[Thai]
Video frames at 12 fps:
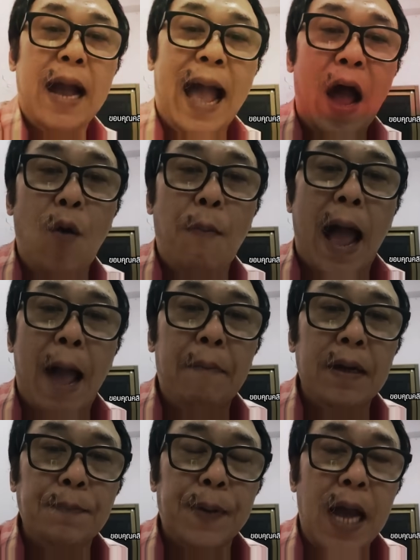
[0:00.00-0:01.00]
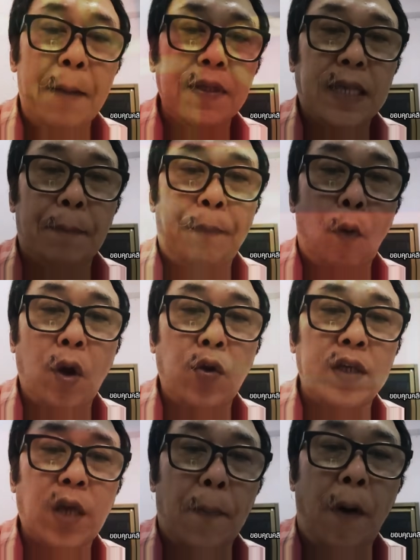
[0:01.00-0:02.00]
เข้ามาเพื่อป่วน
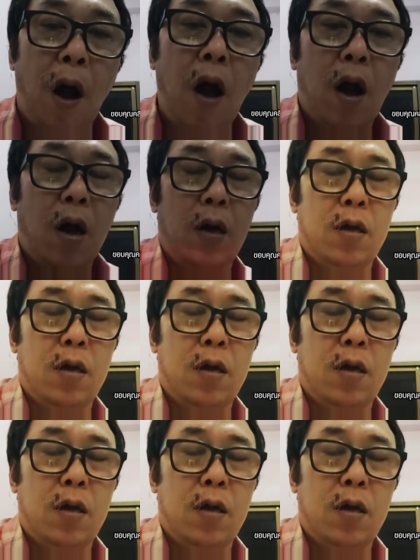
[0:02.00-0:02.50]
โดยเฉพาะ